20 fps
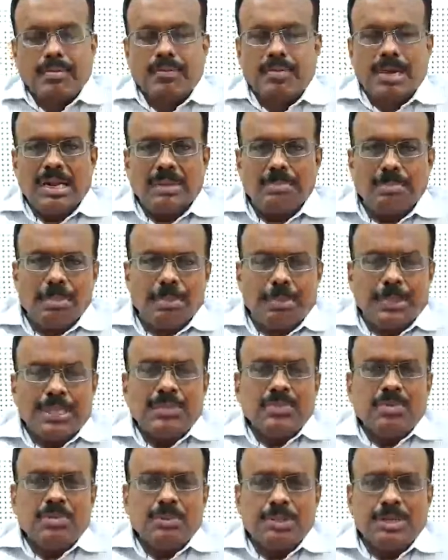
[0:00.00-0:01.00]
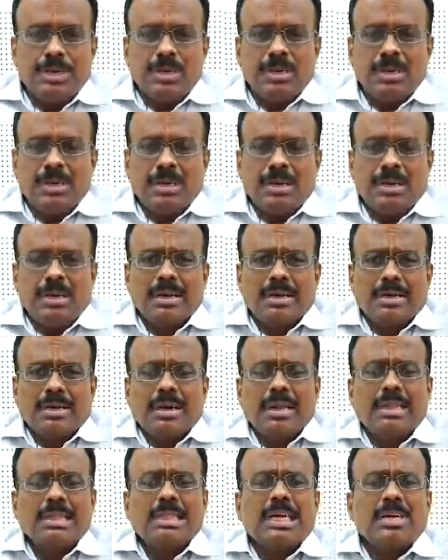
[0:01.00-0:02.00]
விண்ணப்ப பதிவு முதல்
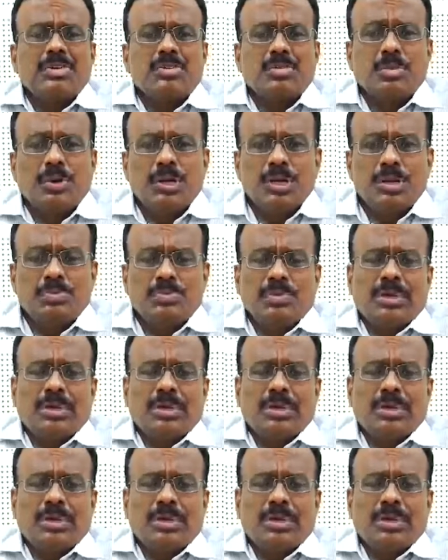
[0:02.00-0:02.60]
கலந்தாய்வு முடியும்